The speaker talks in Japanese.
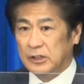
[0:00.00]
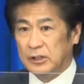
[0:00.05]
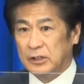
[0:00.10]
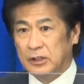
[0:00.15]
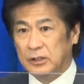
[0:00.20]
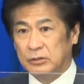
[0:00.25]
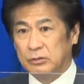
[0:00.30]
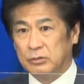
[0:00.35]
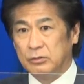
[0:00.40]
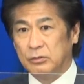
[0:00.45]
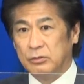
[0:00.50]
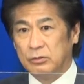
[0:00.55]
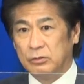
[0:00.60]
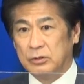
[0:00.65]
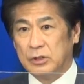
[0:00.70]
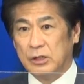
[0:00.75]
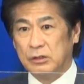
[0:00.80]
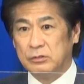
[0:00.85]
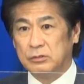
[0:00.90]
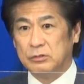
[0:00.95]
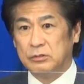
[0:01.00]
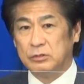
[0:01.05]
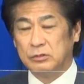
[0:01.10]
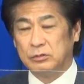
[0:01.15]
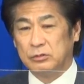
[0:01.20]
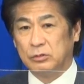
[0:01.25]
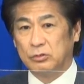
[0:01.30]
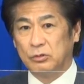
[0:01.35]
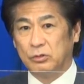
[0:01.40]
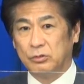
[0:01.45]
あの各
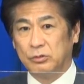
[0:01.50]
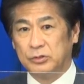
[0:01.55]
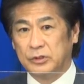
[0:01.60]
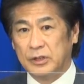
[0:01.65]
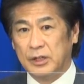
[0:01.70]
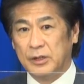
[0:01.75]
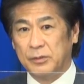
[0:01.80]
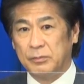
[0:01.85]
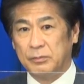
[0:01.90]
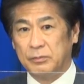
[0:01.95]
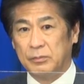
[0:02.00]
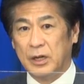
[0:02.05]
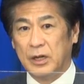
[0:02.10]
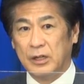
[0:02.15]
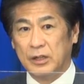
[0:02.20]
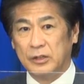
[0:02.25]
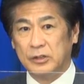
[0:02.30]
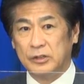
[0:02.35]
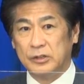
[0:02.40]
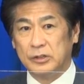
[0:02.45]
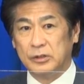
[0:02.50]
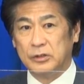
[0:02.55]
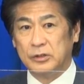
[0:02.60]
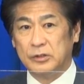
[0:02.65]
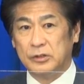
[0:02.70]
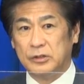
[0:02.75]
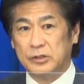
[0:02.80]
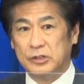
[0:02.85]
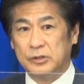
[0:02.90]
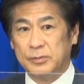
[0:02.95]
都道府県、まあ、
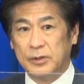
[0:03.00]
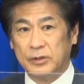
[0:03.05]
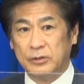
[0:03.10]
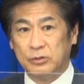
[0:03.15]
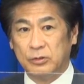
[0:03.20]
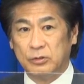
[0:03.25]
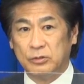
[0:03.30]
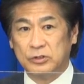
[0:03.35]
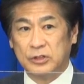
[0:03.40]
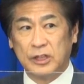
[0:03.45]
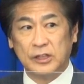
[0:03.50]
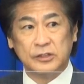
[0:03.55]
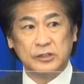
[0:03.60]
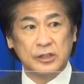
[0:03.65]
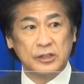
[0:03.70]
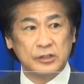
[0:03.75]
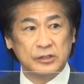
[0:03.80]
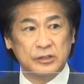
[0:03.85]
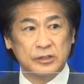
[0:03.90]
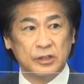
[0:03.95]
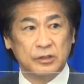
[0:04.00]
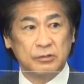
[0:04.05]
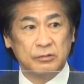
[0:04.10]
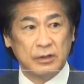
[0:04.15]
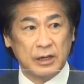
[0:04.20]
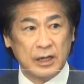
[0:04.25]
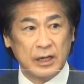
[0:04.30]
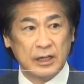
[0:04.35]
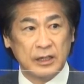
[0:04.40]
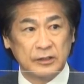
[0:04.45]
一番の最前線
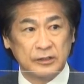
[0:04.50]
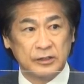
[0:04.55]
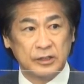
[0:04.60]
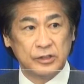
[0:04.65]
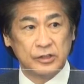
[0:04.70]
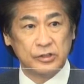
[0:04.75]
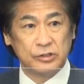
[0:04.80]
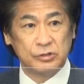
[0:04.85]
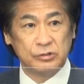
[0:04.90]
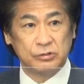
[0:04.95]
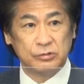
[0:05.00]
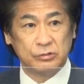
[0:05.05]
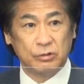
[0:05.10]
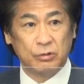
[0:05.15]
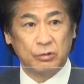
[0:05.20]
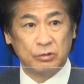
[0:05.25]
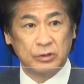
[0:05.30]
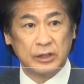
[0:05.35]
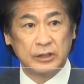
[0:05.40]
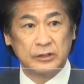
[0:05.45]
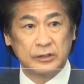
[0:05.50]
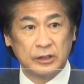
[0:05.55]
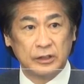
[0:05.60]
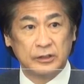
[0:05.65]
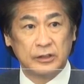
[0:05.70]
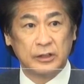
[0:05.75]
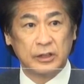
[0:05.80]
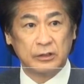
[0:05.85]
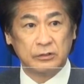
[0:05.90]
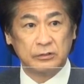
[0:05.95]
は接種を行って
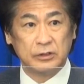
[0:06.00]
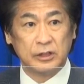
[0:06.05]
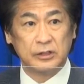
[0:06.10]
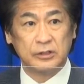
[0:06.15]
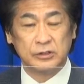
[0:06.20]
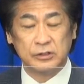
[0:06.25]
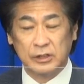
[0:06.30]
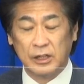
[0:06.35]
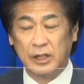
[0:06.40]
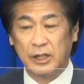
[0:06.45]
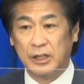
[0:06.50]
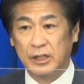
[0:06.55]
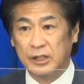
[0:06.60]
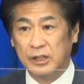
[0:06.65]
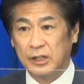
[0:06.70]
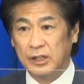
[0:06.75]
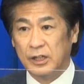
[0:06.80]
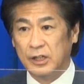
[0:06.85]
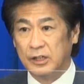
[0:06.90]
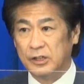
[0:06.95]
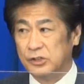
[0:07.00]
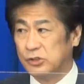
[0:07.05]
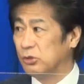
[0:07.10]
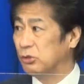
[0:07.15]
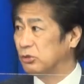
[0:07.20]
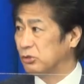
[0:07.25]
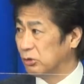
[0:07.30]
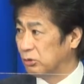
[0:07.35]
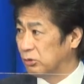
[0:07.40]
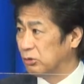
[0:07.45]
いただくですね市町
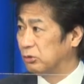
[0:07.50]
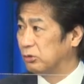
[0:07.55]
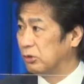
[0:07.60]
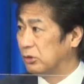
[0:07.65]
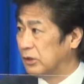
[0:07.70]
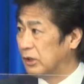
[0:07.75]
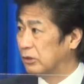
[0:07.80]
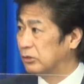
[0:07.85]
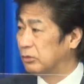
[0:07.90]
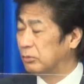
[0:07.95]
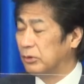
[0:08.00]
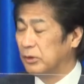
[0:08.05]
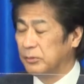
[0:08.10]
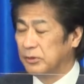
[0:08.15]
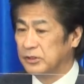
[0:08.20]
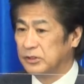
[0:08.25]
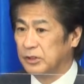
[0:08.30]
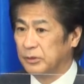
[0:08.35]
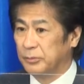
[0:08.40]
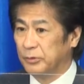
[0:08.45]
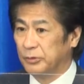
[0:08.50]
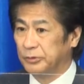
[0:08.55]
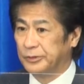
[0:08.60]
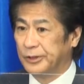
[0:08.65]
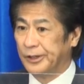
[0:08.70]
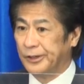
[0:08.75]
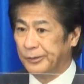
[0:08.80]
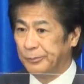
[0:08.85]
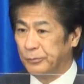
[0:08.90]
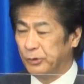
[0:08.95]
村ということになると思いますけれども、
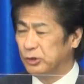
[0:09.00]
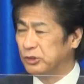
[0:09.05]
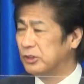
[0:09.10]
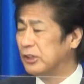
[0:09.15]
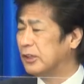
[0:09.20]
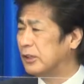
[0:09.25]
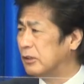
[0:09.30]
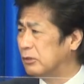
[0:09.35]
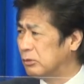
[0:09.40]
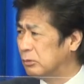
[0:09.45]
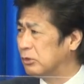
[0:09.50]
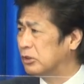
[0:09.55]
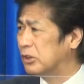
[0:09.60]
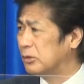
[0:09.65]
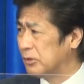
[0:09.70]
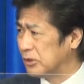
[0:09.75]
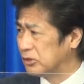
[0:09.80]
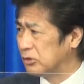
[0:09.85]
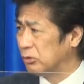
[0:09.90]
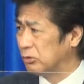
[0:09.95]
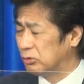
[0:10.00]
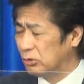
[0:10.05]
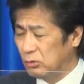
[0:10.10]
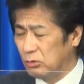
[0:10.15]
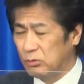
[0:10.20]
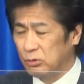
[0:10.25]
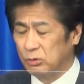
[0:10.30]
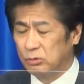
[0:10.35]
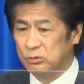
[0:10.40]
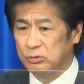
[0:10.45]
大変申し訳なく思ってます、本当に
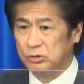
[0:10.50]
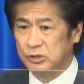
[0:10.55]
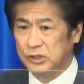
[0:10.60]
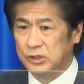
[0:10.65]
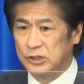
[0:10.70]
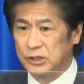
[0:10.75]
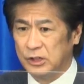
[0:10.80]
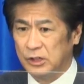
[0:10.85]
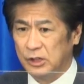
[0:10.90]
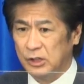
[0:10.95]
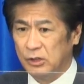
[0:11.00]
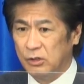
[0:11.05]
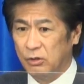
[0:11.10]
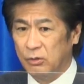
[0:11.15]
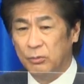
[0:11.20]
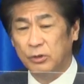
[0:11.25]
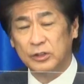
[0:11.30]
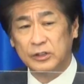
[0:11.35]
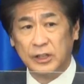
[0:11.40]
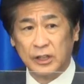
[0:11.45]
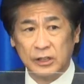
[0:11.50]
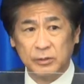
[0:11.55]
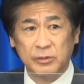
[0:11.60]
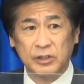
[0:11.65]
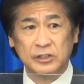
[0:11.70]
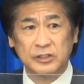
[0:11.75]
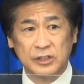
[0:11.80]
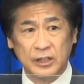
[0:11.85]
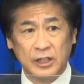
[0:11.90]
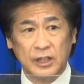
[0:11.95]
心苦しい思いであり
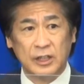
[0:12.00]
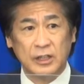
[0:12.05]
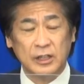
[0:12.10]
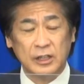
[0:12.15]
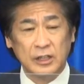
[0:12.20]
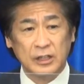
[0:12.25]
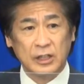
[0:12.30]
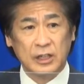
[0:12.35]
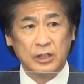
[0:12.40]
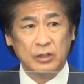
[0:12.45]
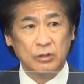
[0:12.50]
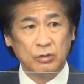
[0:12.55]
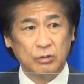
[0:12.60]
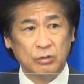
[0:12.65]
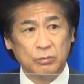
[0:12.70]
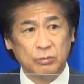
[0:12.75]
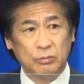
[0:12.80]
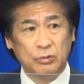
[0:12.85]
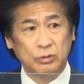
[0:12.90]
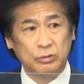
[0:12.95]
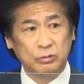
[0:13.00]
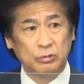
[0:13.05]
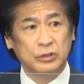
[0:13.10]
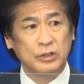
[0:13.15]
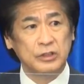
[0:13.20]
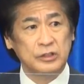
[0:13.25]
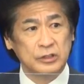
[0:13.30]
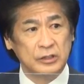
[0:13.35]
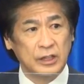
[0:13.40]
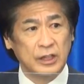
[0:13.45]
まして、あのもっと
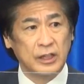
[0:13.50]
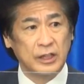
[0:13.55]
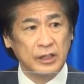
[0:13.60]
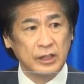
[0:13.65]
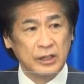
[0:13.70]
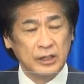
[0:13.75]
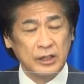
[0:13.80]
ですね